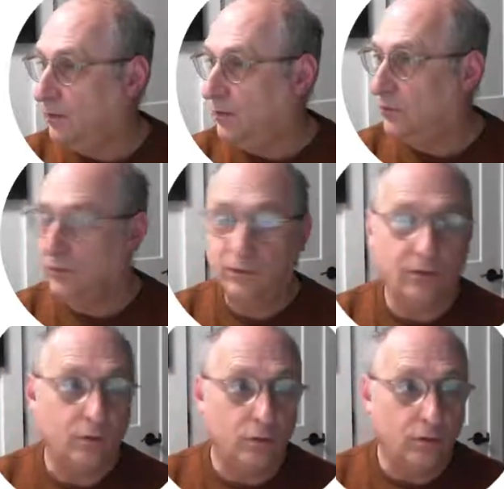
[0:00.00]
Et ça,
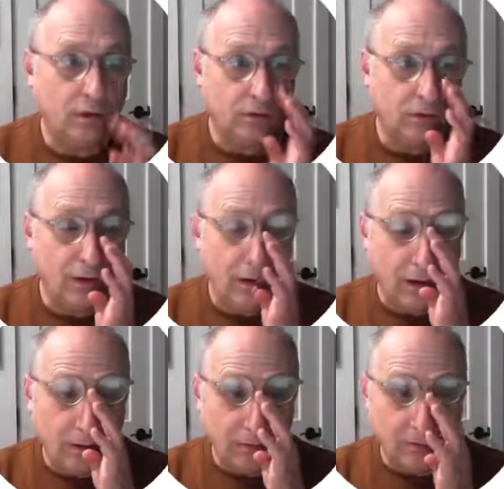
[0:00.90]
c'est une cote
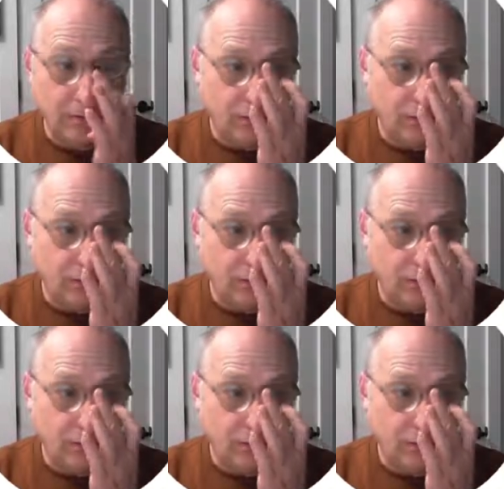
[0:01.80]
tolérancée.